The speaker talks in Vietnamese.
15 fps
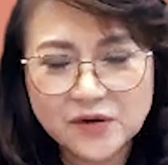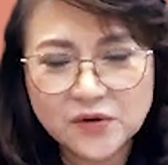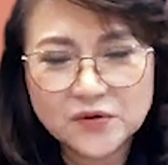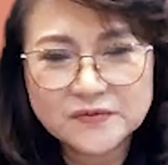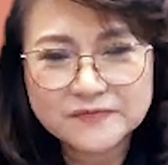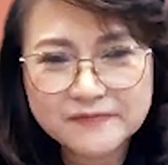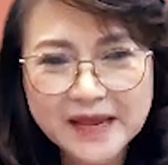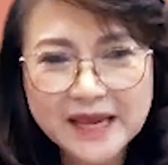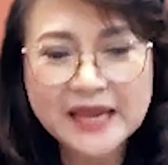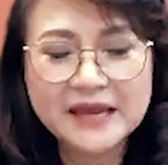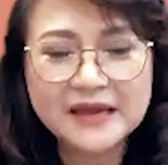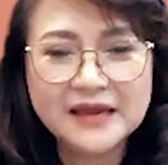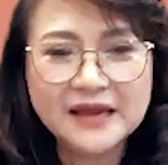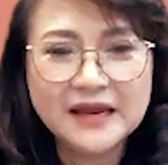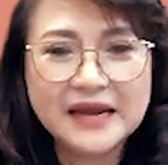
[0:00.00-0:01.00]
rồi
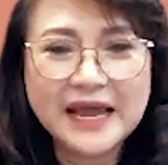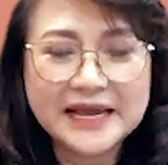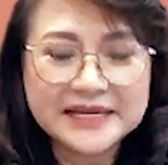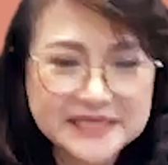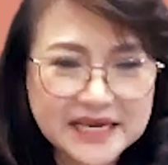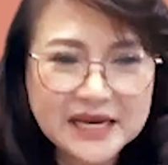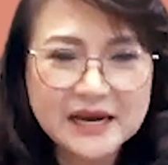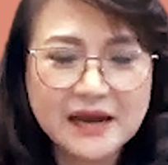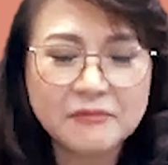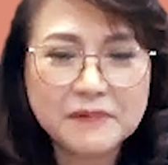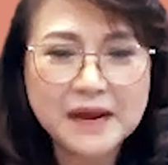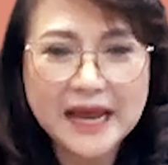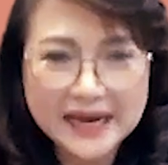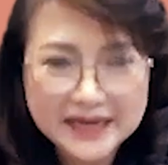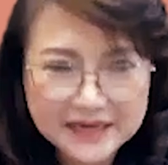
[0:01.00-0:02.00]
về lại chắc lọc
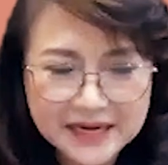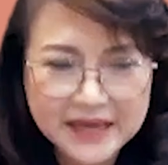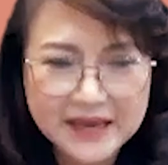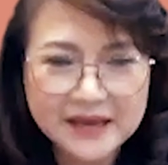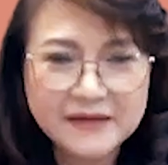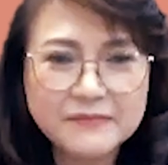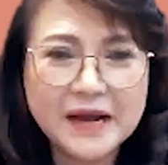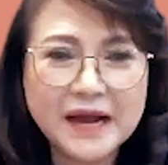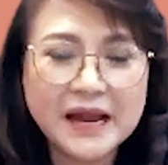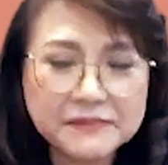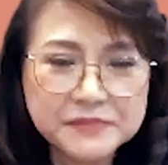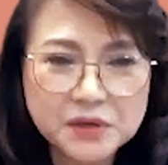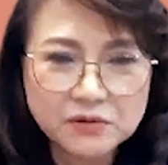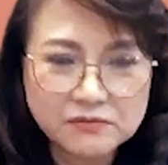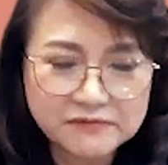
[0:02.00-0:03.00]
lại để mà
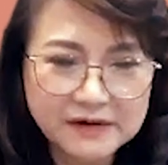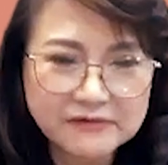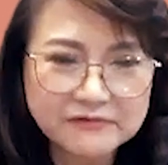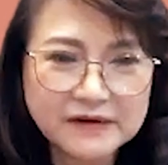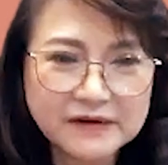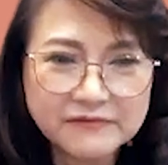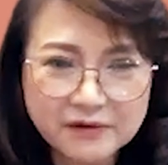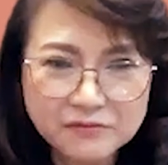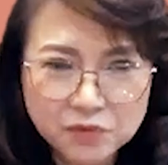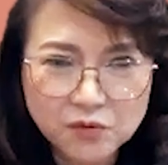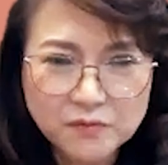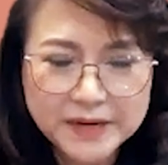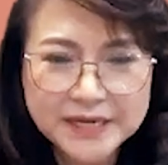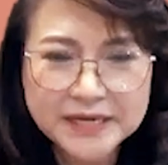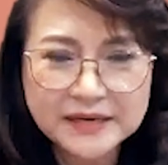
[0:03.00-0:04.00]
áp dụng vào văn phòng của
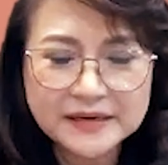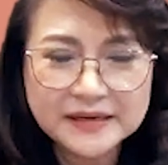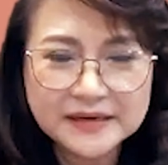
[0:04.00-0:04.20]
mình